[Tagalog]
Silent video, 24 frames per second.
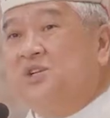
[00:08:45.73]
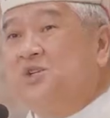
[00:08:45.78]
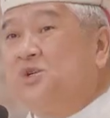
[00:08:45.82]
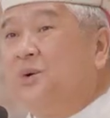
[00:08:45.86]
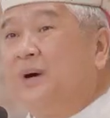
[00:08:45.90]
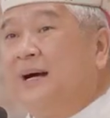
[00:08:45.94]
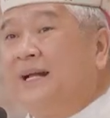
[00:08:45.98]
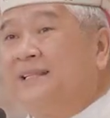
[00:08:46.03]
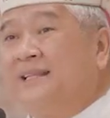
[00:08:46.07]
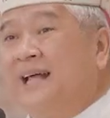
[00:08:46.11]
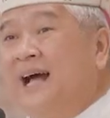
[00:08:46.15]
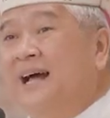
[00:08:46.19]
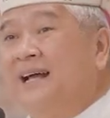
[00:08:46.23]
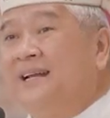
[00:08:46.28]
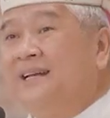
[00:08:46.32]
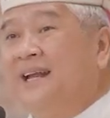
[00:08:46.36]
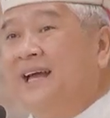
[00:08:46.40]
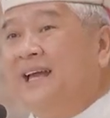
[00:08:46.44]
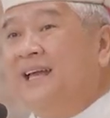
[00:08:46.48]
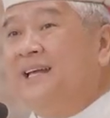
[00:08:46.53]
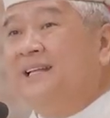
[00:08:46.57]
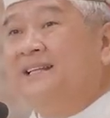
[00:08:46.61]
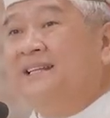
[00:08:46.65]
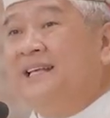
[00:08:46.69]
ang
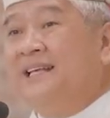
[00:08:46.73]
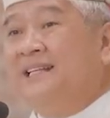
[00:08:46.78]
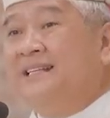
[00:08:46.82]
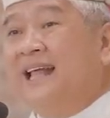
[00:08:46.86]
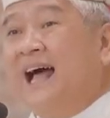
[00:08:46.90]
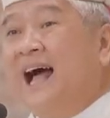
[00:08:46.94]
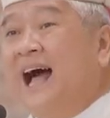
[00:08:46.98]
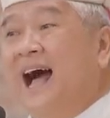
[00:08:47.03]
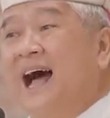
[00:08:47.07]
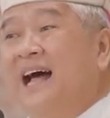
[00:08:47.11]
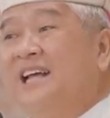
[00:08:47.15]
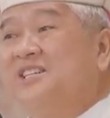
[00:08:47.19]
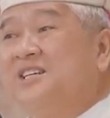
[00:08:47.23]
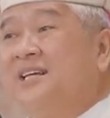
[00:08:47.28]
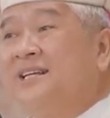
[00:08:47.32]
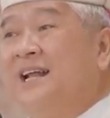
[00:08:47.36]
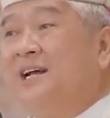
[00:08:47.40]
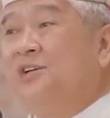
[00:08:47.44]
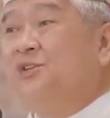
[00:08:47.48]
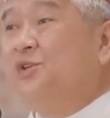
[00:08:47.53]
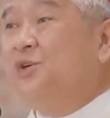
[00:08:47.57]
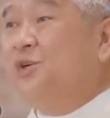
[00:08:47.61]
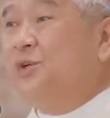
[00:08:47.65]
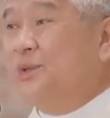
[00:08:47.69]
sukatan ay hindi taasan
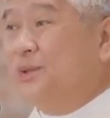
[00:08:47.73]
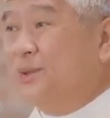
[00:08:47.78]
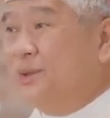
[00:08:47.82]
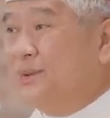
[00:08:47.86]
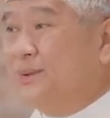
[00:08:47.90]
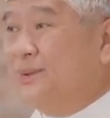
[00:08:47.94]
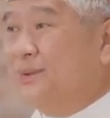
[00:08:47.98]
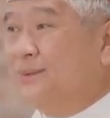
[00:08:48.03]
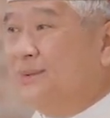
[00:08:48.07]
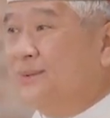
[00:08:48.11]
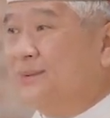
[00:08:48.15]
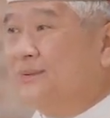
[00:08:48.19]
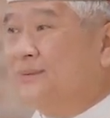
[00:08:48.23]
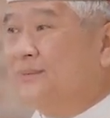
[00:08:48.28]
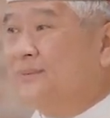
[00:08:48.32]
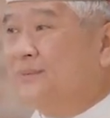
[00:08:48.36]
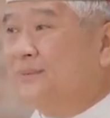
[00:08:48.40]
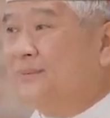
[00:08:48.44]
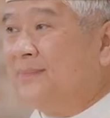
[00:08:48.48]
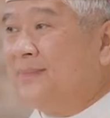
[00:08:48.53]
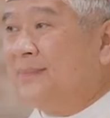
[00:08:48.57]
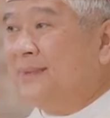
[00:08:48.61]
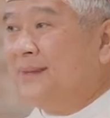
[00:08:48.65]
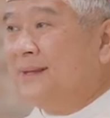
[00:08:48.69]
ng dunong,
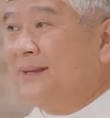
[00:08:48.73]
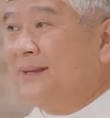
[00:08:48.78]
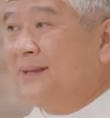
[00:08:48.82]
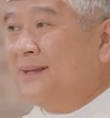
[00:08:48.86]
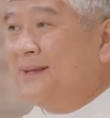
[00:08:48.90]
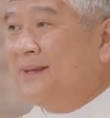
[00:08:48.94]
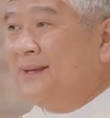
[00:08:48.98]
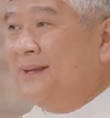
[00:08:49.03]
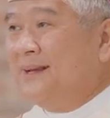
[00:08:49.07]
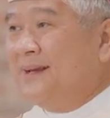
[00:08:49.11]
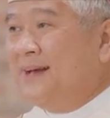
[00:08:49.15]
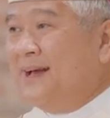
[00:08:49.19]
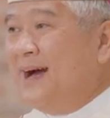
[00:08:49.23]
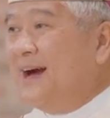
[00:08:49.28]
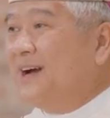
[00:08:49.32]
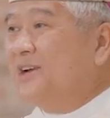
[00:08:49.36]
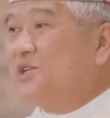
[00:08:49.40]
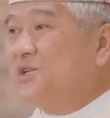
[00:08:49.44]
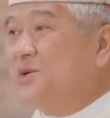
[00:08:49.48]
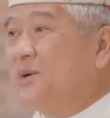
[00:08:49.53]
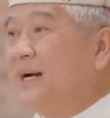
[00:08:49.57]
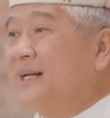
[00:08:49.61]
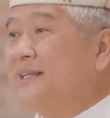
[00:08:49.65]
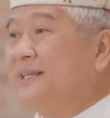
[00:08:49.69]
ang
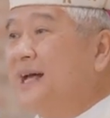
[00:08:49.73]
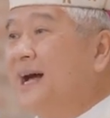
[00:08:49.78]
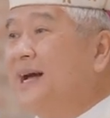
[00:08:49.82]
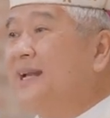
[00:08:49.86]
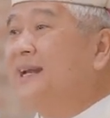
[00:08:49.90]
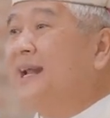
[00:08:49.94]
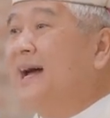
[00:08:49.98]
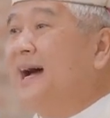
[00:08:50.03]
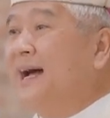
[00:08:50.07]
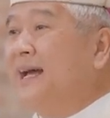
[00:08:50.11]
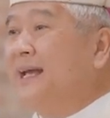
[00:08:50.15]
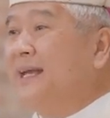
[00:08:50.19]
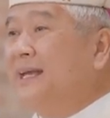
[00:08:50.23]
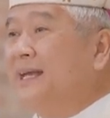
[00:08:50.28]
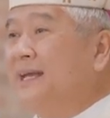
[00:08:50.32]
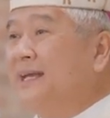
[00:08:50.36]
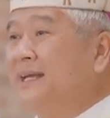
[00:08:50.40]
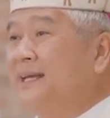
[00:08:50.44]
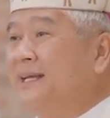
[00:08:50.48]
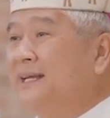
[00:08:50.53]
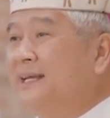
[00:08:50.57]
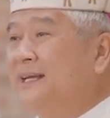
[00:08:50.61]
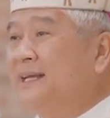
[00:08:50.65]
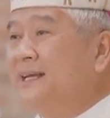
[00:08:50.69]
sukatan
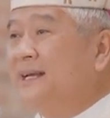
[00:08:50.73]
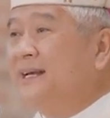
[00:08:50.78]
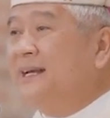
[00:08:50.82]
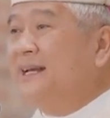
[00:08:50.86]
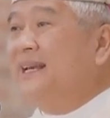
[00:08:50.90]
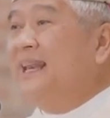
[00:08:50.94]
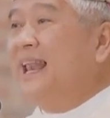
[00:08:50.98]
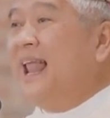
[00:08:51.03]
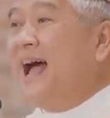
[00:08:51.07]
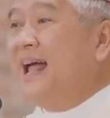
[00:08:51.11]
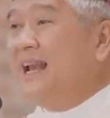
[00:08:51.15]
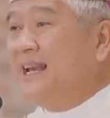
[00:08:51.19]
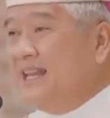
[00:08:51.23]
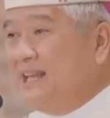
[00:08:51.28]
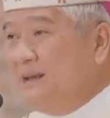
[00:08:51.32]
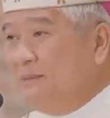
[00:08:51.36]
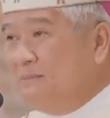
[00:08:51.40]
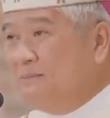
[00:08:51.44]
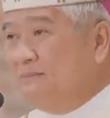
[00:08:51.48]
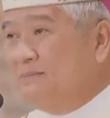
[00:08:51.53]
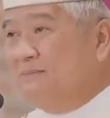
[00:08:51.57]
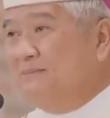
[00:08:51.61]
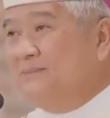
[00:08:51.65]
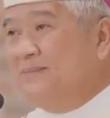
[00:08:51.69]
ay
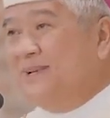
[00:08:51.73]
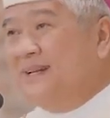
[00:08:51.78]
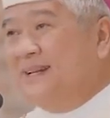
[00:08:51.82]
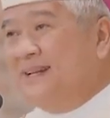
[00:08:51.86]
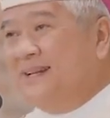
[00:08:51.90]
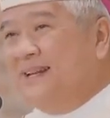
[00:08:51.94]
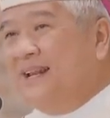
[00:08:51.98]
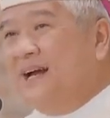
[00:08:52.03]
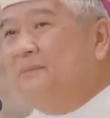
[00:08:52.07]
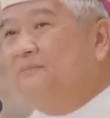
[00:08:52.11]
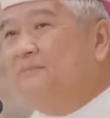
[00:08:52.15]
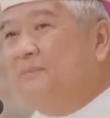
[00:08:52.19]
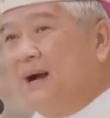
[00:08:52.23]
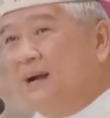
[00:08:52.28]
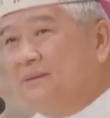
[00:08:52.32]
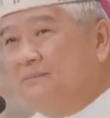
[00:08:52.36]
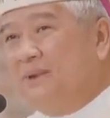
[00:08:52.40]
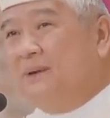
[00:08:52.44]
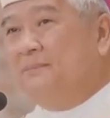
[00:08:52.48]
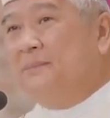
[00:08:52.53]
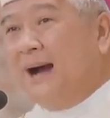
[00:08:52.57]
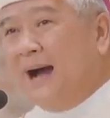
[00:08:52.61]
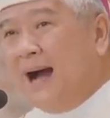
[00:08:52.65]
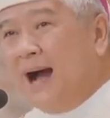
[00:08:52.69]
lalim ng
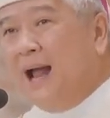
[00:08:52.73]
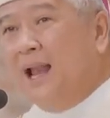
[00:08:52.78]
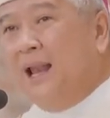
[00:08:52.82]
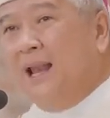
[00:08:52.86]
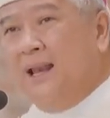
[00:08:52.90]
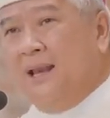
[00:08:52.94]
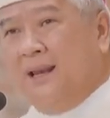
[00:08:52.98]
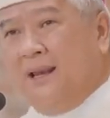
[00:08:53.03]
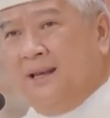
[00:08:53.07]
pagmamahal.